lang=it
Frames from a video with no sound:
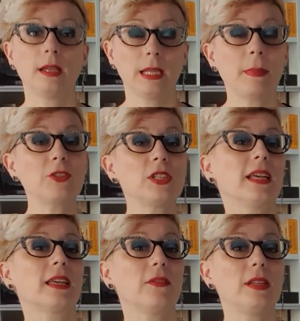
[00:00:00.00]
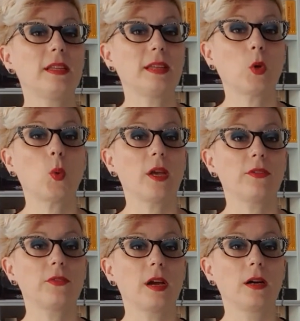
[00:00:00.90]
L'immagine che vedete qui
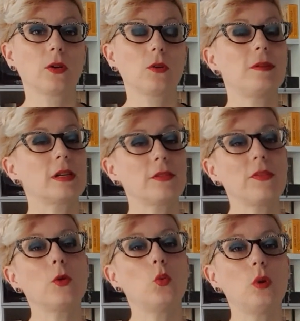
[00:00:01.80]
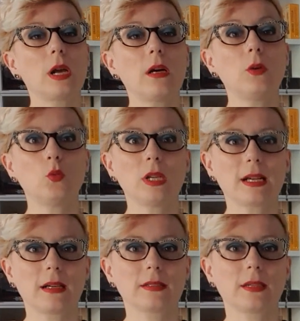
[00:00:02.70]
a fianco raffigura
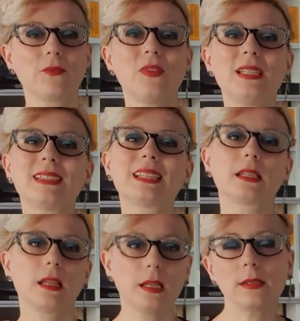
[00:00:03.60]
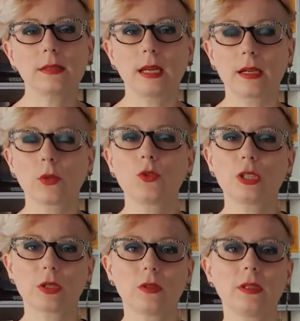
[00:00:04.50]
una casa vista dall'esterno
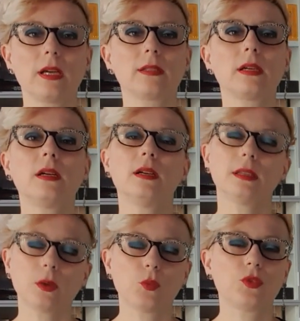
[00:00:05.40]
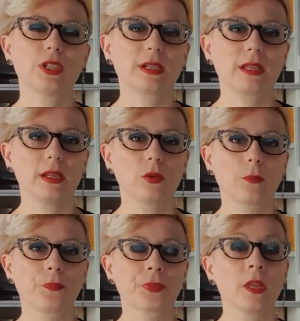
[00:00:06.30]
circondata da un
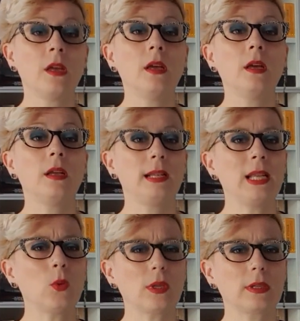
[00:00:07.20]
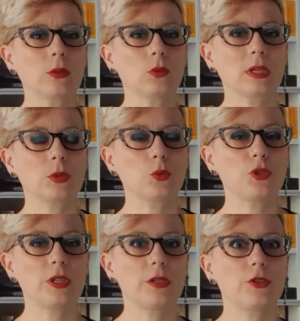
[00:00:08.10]
giardino. L'inquadratura
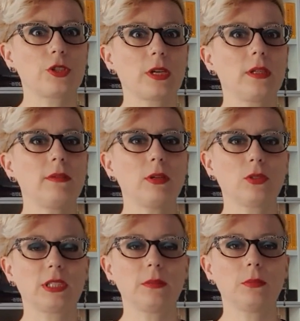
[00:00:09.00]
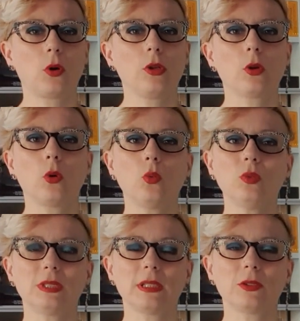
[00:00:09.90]
suggerisce a livello simbolico
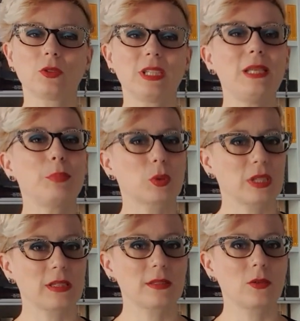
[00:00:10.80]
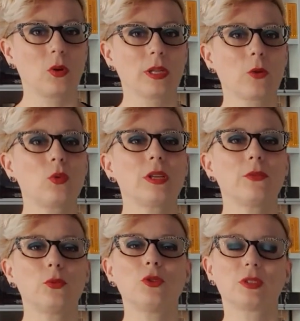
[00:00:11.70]
un senso di protezione, un
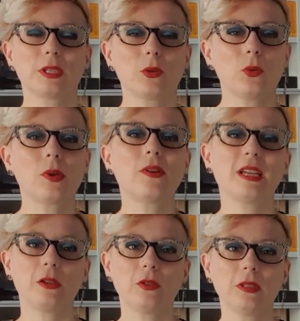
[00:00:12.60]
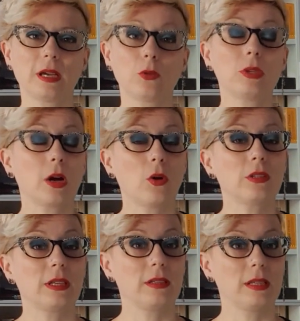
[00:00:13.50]
rifugio sicuro e lontano da
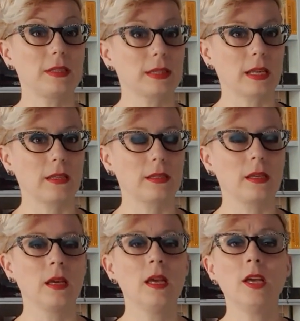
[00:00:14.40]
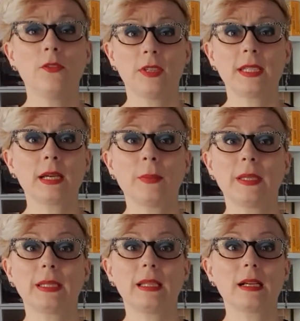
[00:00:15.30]
occhi indiscreti.
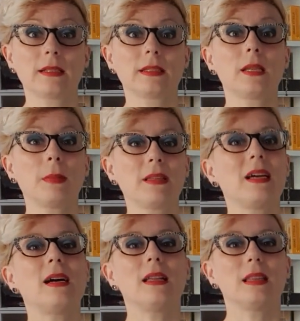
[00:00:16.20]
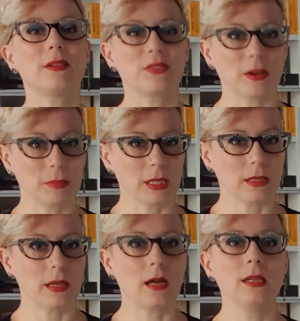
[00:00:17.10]
Fisicamente la casa rimanda alla
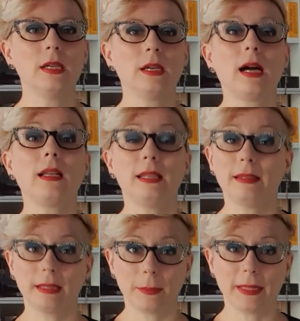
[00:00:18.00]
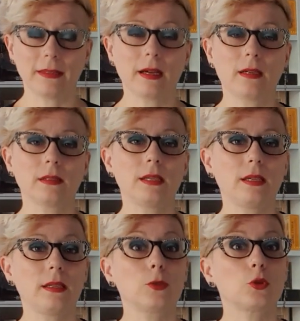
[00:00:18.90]
famiglia, all'intimità
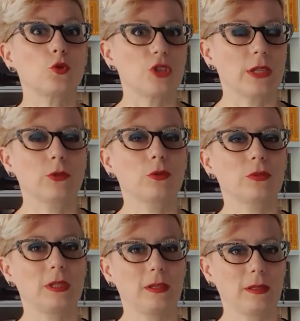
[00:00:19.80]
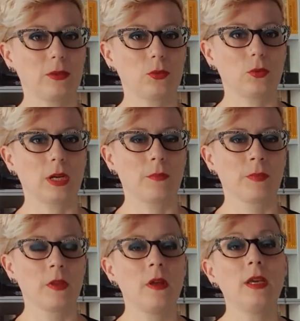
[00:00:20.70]
del soggetto della lettura.
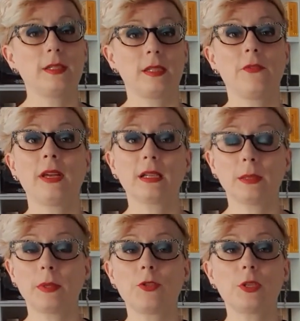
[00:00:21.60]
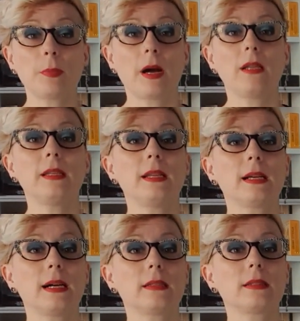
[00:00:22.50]
I significati principali
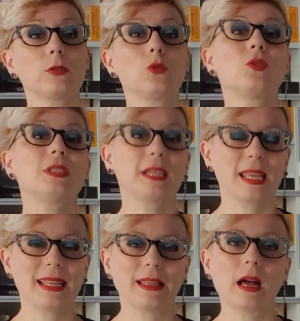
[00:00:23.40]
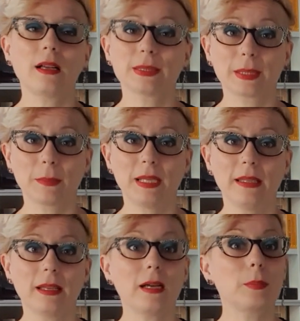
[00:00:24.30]
della carta sono serenità,
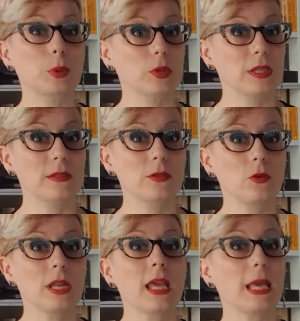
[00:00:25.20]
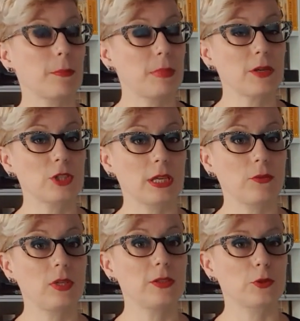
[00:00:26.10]
stabilità, protezione e
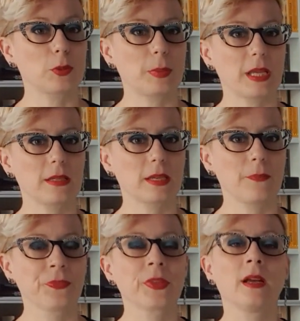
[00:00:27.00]
piacevoli sorprese.